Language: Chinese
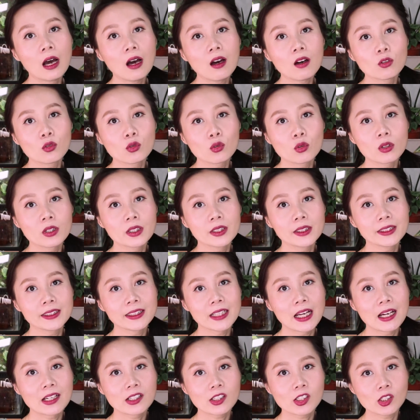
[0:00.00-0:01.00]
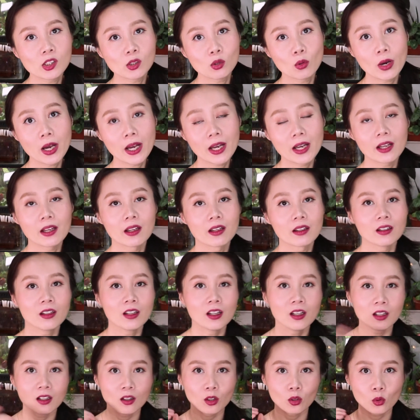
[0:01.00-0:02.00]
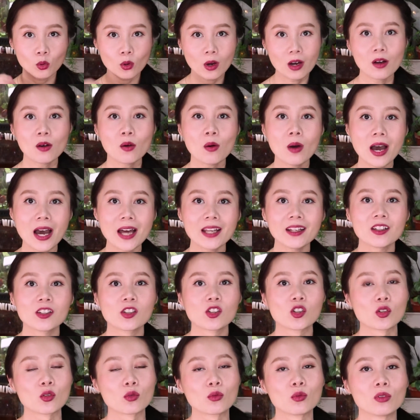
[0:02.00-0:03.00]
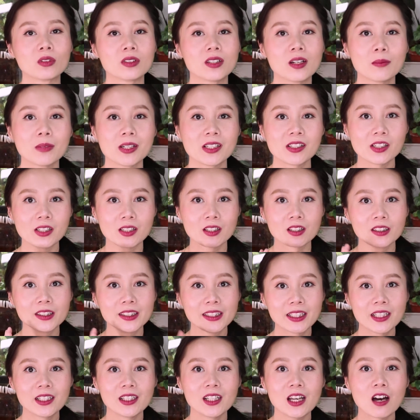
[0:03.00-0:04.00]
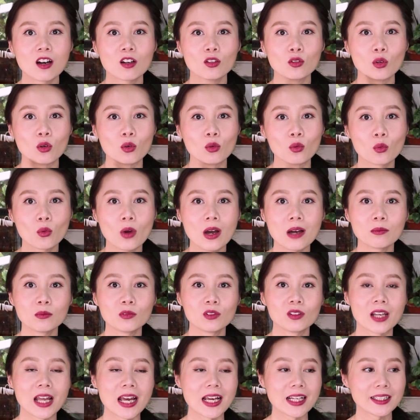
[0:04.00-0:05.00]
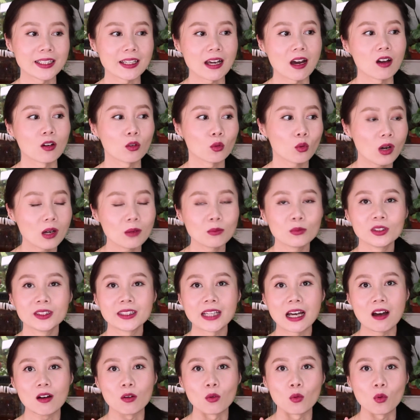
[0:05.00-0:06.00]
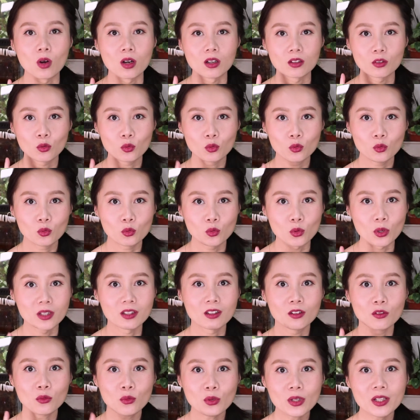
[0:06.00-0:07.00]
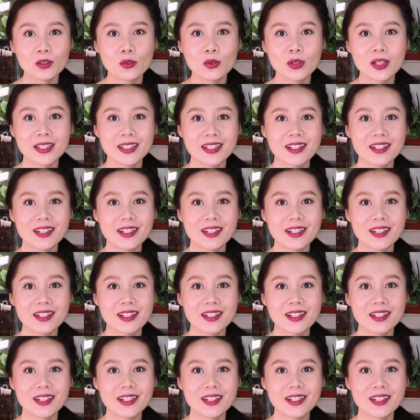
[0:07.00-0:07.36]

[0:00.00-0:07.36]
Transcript: 要说一下室外观花的植物，那么这个先要从灌木来讲。灌木讲，我觉得最推